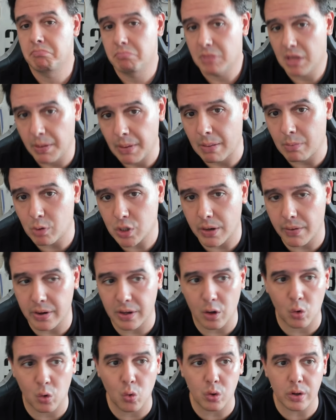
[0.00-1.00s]
y vamos a ver
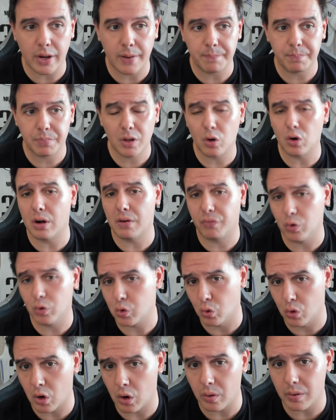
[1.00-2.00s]
qué ocurre con el
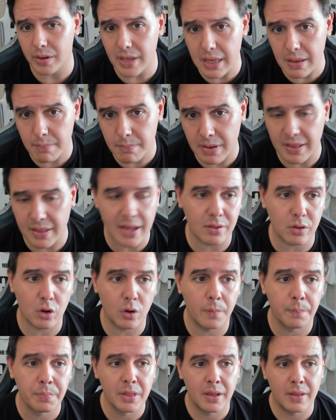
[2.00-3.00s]
futuro
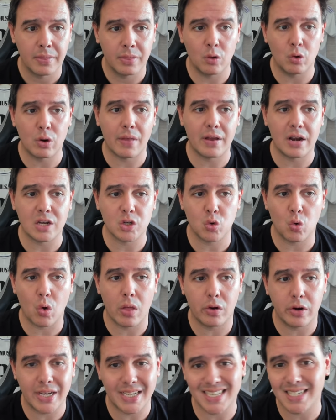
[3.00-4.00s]
inmediato de una de las
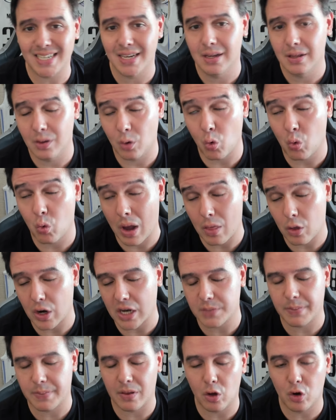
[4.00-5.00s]
jugadores,
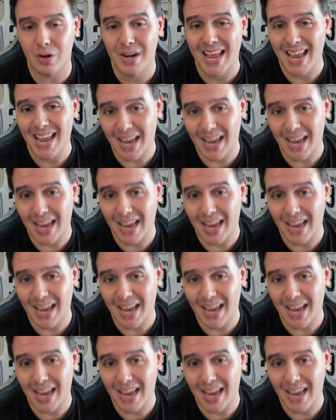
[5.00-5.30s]
jugadoras perdón,